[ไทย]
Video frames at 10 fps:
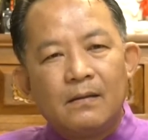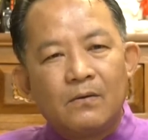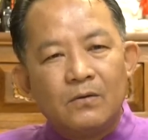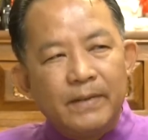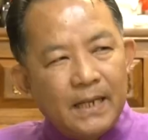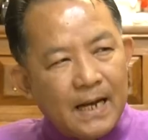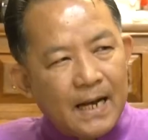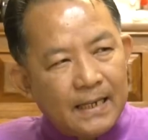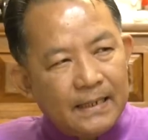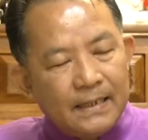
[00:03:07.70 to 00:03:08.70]
คนพิ
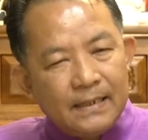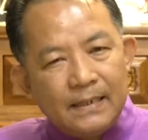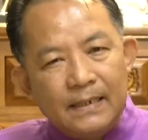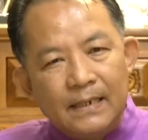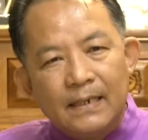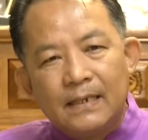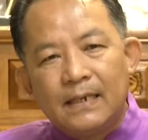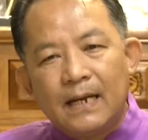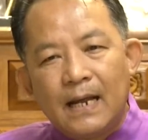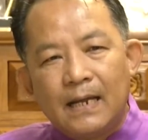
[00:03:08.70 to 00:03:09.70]
การที่
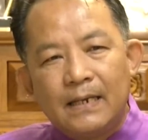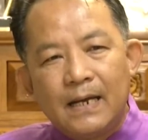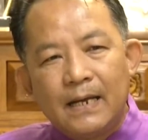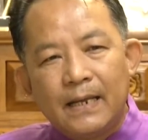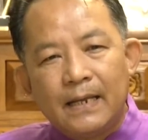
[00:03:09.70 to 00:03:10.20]
นาราได้